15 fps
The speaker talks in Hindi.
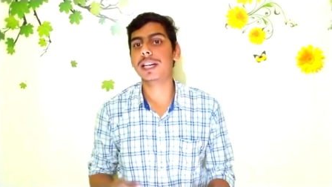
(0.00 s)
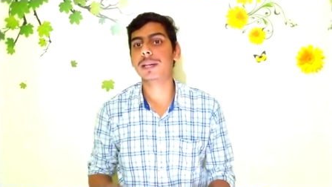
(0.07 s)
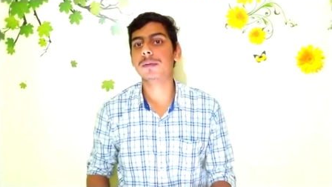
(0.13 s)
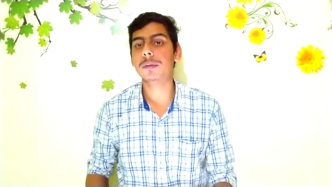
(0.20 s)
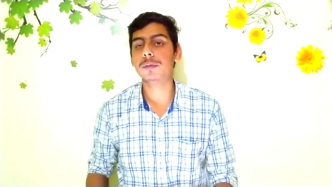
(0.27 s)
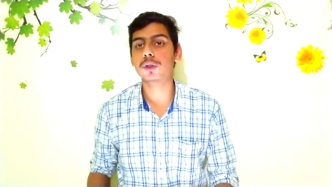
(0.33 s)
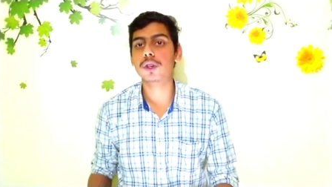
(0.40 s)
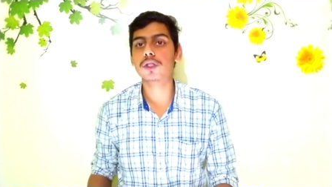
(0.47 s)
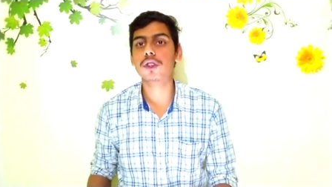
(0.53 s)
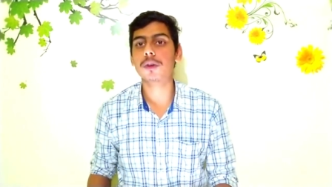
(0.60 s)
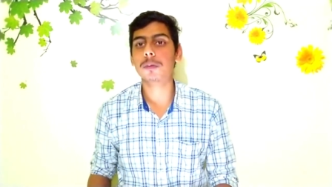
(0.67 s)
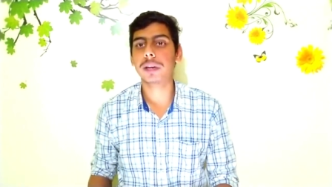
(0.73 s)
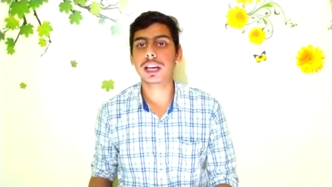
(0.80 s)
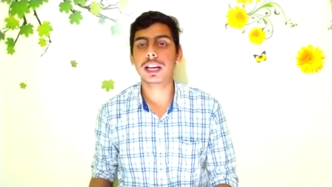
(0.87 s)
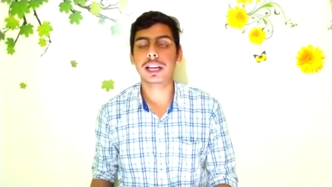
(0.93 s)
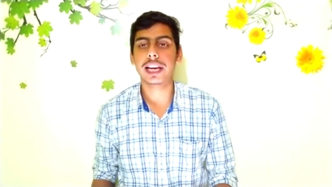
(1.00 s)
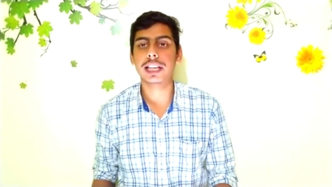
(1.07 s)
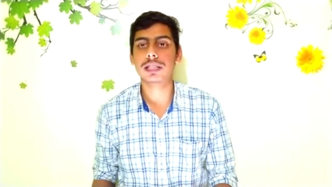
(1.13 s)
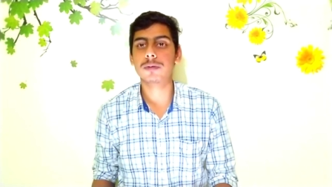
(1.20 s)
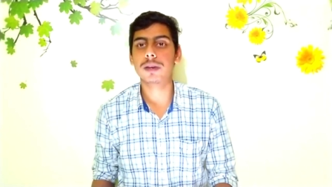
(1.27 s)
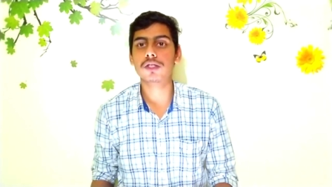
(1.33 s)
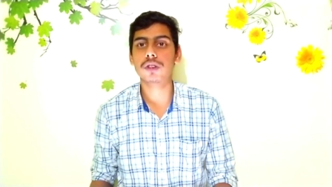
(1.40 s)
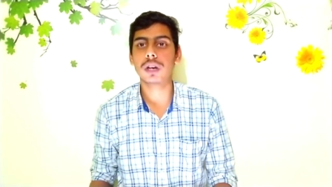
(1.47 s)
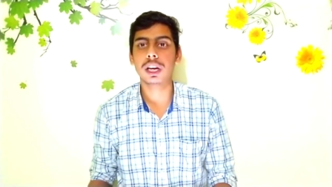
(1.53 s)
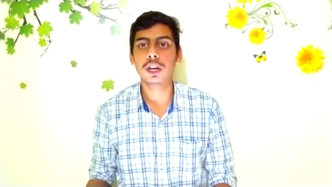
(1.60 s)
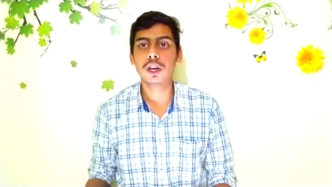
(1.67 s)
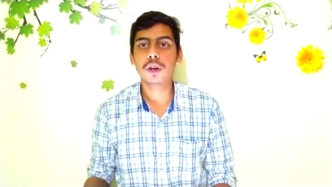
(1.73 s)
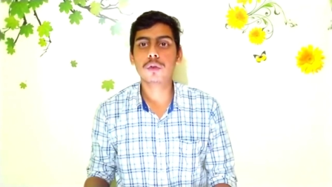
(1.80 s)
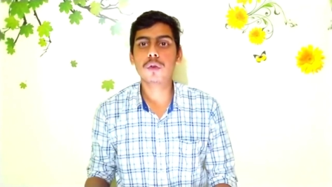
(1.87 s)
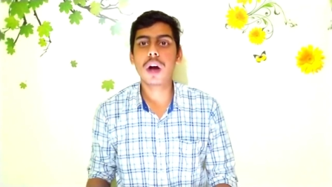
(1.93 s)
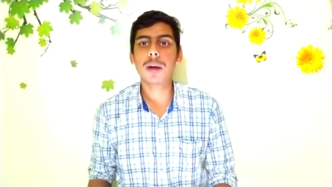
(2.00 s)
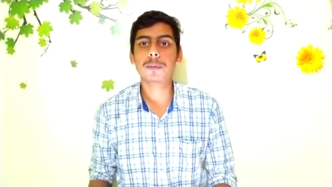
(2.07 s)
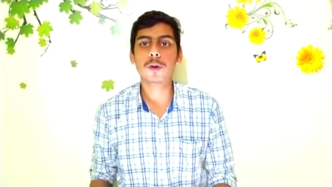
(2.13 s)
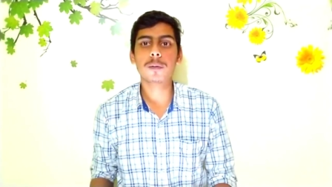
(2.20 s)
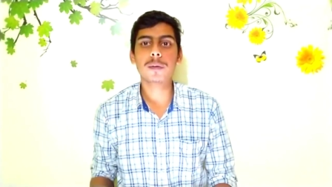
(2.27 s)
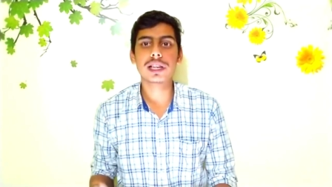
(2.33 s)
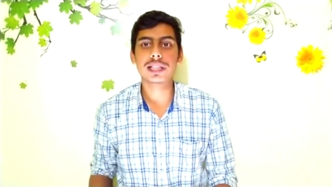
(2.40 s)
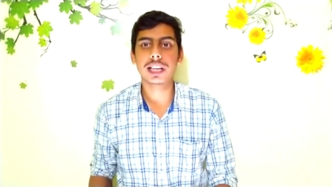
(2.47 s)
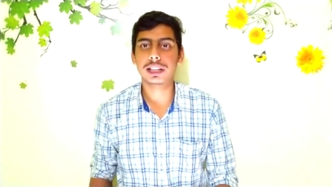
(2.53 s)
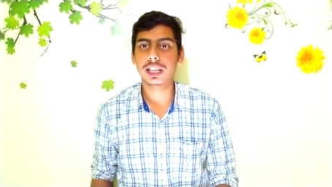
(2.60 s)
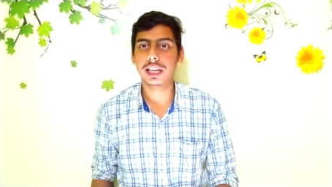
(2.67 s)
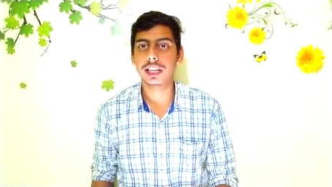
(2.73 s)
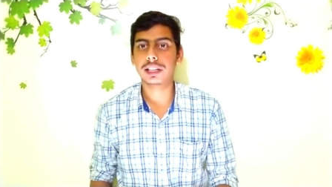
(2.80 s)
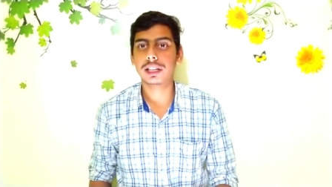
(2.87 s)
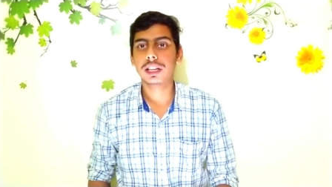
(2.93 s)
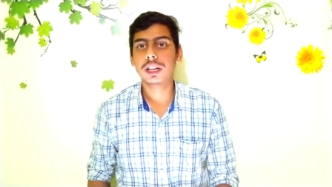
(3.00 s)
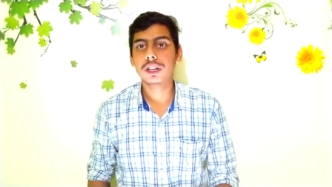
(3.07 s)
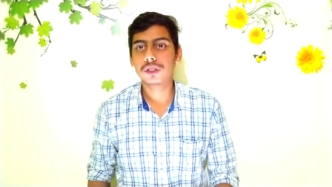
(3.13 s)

मिनिमम दो सौ रुपए का कैशबैक जो है वो आपको मिल जाता है